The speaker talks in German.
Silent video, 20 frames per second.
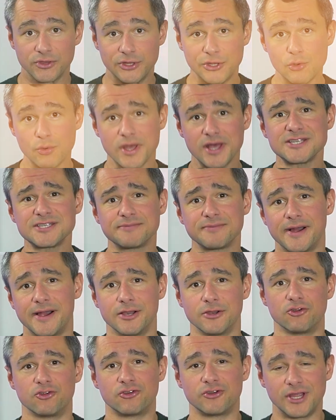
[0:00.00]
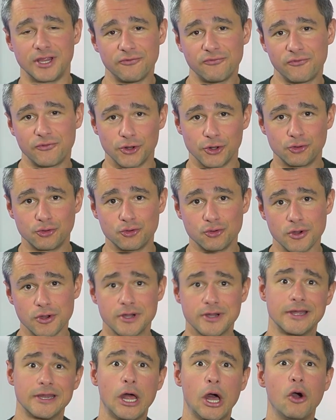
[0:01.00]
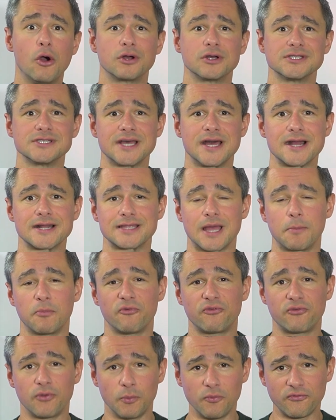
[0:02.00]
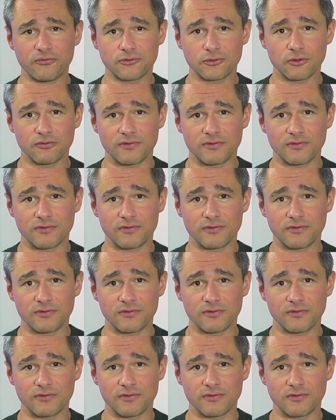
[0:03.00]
Die US-Wahlen stehen vor der Tür, genauer gesagt am 5.